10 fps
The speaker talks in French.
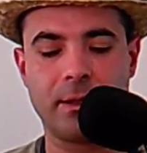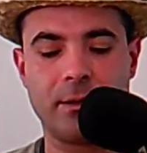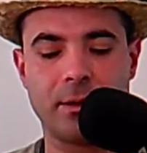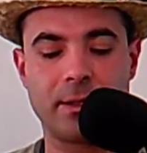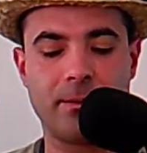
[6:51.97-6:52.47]

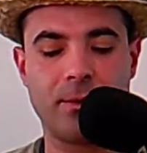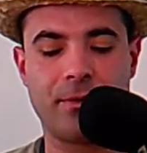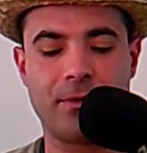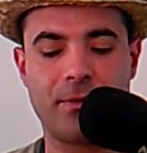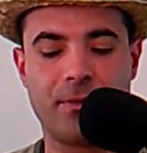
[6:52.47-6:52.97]
Alors ça me
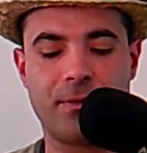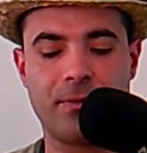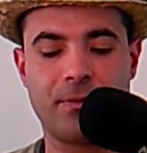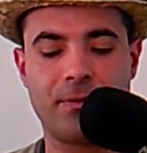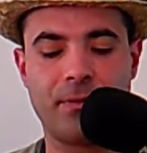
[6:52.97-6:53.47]

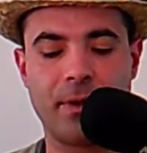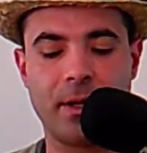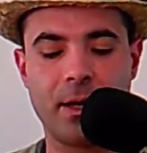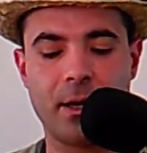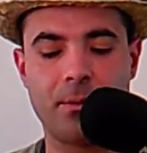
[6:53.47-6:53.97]
fait
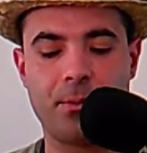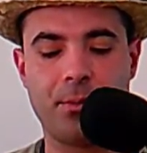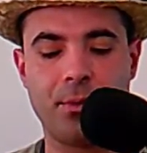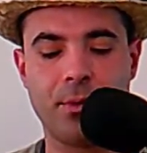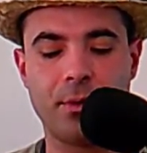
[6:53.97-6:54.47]
un
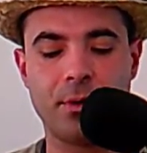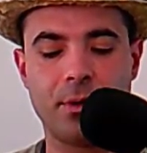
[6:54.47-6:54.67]
peu